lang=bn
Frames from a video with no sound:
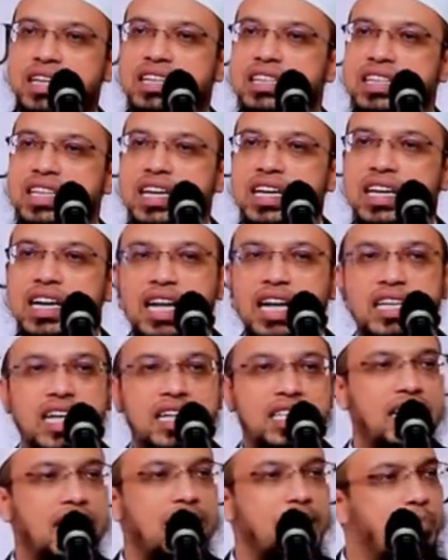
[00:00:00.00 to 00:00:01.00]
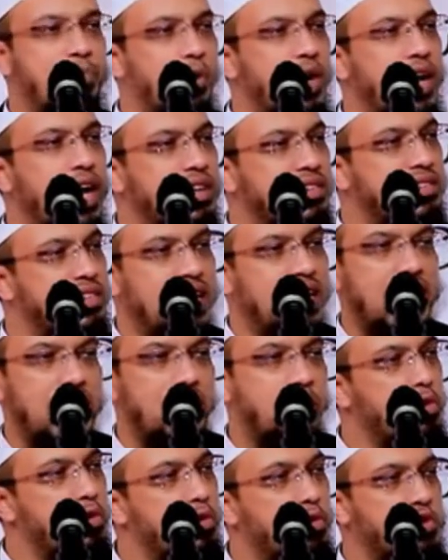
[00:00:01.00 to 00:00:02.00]
মাটিতে কাদাতে পড়ে আছে
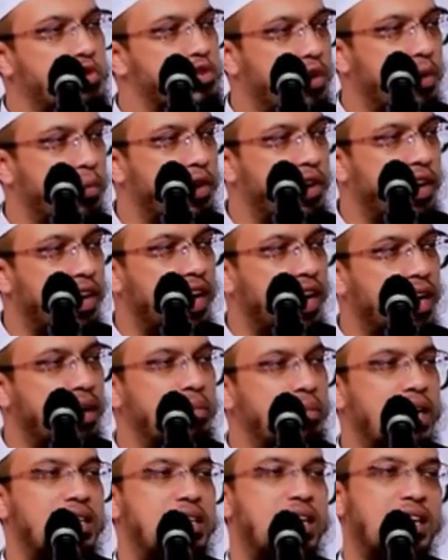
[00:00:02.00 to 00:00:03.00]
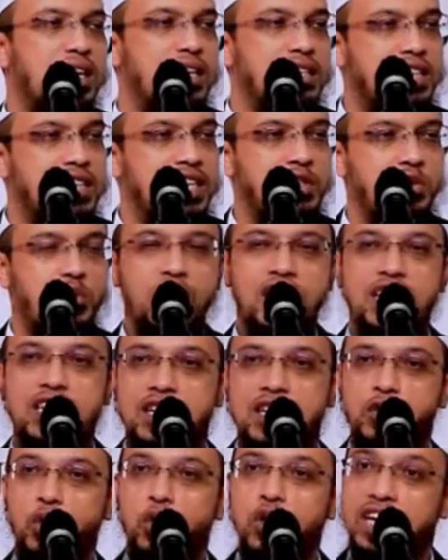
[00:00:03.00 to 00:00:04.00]
কোনো খোঁজ খবর নাই মা তার কাজ শেষ করে
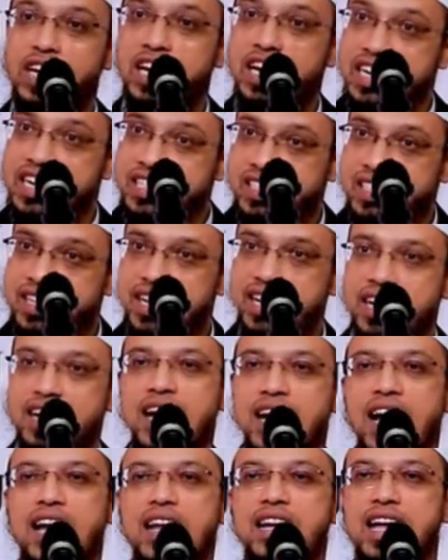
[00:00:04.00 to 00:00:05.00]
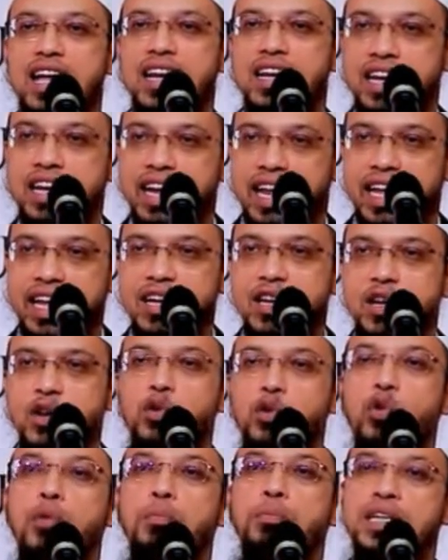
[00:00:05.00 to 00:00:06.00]
এসে কোনো নিলে নিছে আর না নিলে নাই
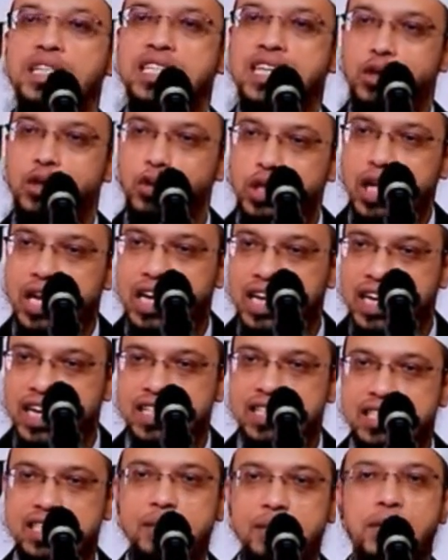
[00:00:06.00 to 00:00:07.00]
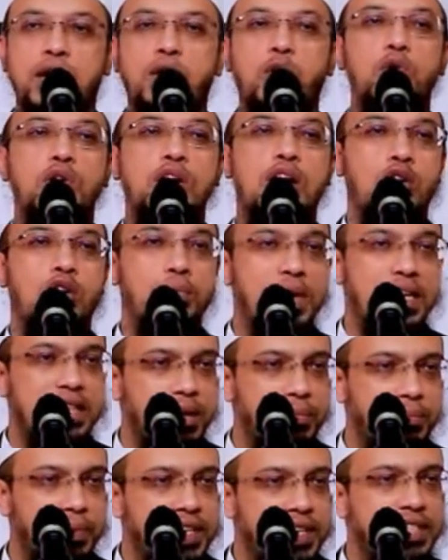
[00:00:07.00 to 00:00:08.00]
খুব বেশি ক্ষুধা লেগে গেছে বা কোনো কারণে
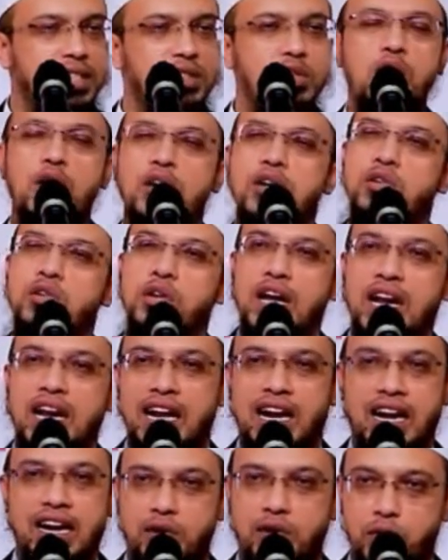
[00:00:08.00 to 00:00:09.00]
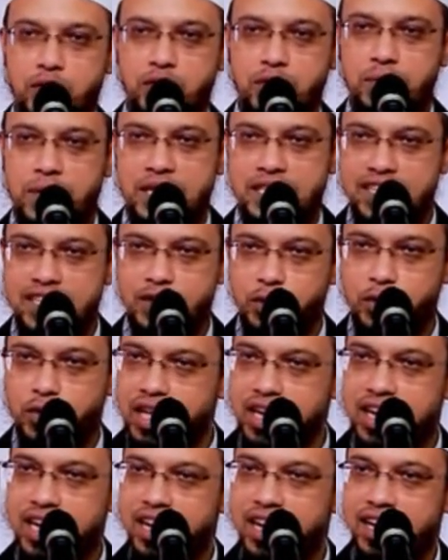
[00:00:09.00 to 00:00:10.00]
ব্যথা পেয়েছে তখন একটু কান্নাকাটি করতে বাস এইটুকু
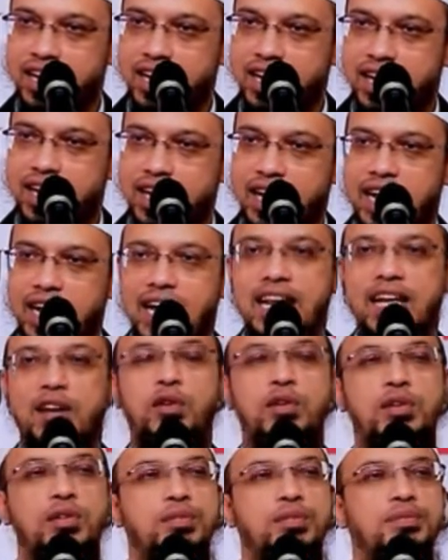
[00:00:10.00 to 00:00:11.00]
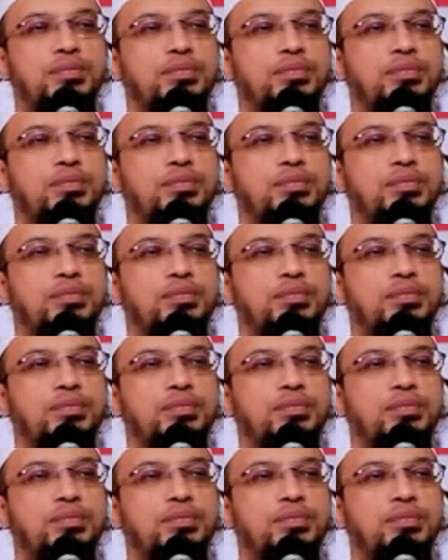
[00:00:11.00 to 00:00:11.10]
তাই না আর এখন